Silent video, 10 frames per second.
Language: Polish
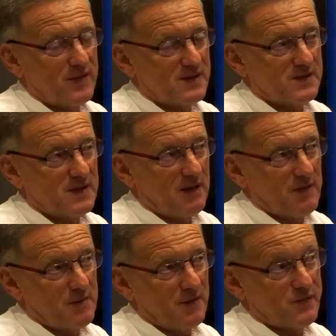więc jak
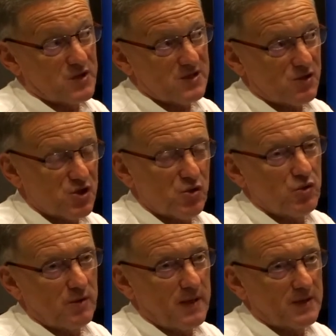wiemy, wszyscy
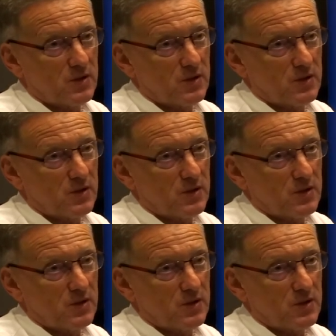oczekują. A wy też to.